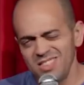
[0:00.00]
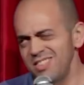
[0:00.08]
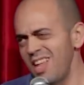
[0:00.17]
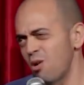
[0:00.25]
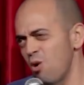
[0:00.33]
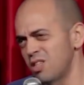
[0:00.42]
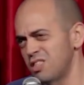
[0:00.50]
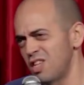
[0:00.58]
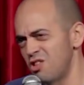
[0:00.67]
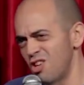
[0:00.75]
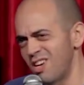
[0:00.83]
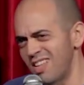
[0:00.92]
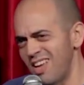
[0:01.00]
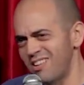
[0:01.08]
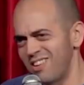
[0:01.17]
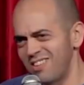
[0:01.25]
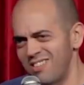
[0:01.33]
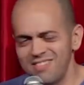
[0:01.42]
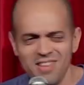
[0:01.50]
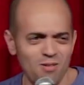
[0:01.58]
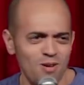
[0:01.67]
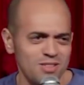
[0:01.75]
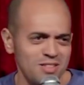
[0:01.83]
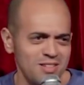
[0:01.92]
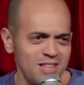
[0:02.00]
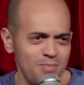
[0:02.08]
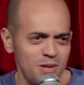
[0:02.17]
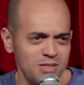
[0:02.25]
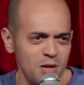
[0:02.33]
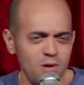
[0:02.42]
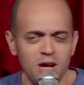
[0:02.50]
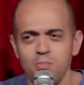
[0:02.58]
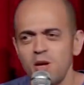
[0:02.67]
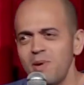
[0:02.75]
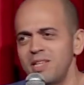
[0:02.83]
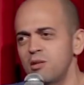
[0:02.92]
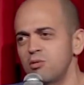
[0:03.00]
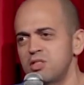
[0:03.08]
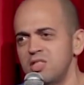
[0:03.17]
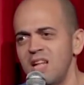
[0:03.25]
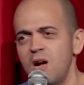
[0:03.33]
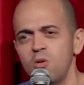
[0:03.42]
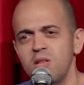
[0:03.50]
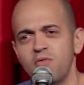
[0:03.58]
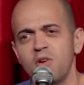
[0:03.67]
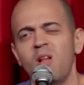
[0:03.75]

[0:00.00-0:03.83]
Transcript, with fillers: Isso não é coisa que se diga, né, gente? Isso é coisa que se diga né, pesquisa. O cara pode mais nem tossir na rua, né?